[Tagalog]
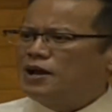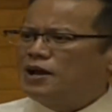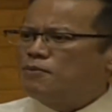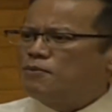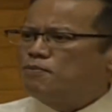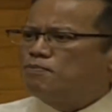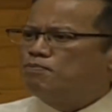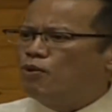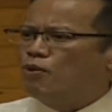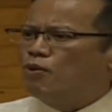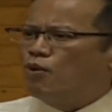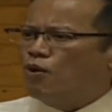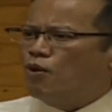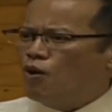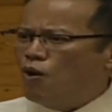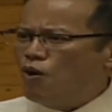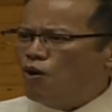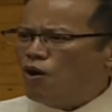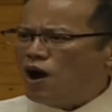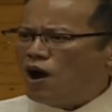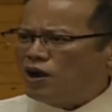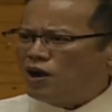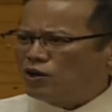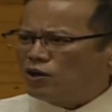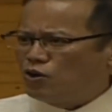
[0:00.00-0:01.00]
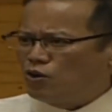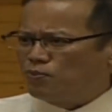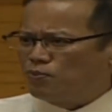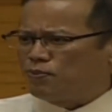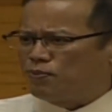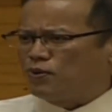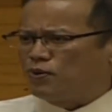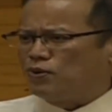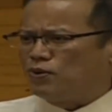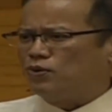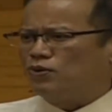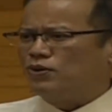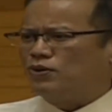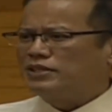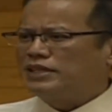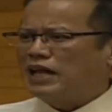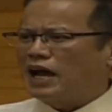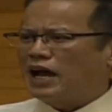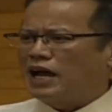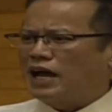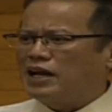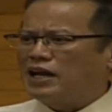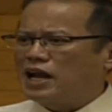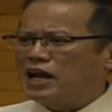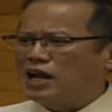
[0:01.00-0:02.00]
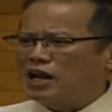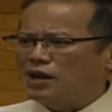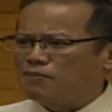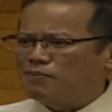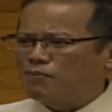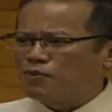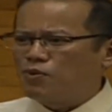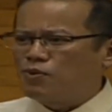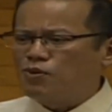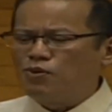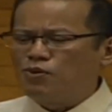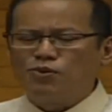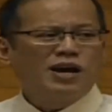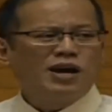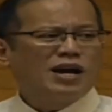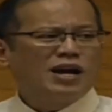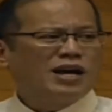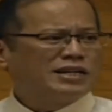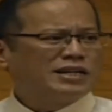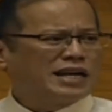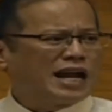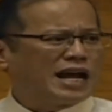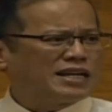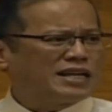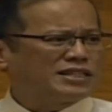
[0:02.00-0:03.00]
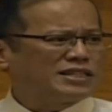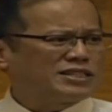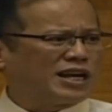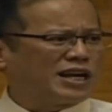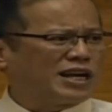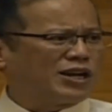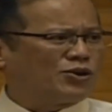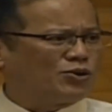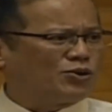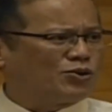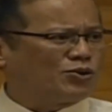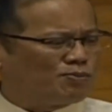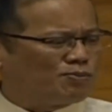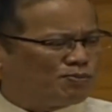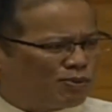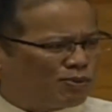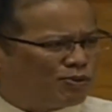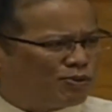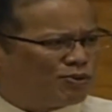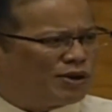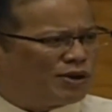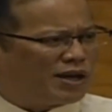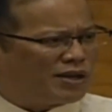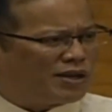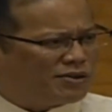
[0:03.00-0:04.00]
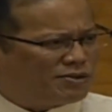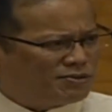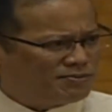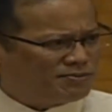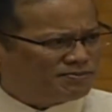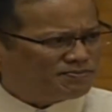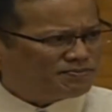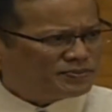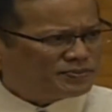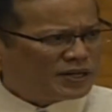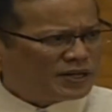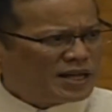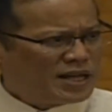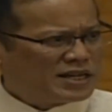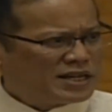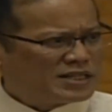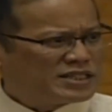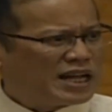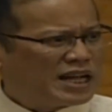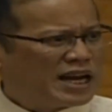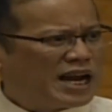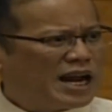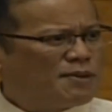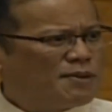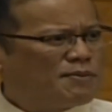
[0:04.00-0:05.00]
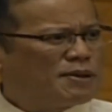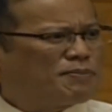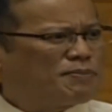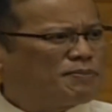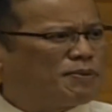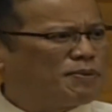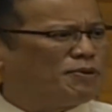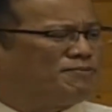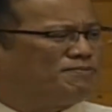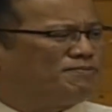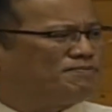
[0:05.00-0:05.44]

Buo ang loob ko dahil alam kong nasa likod ko po kayo. Salamat po.